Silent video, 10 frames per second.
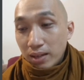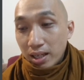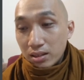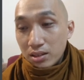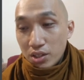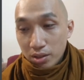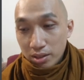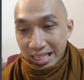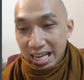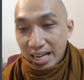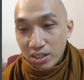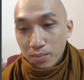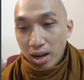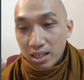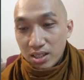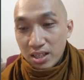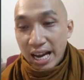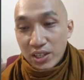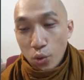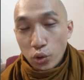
và hưởng được sự nhẹ nhàng sức mạnh sự an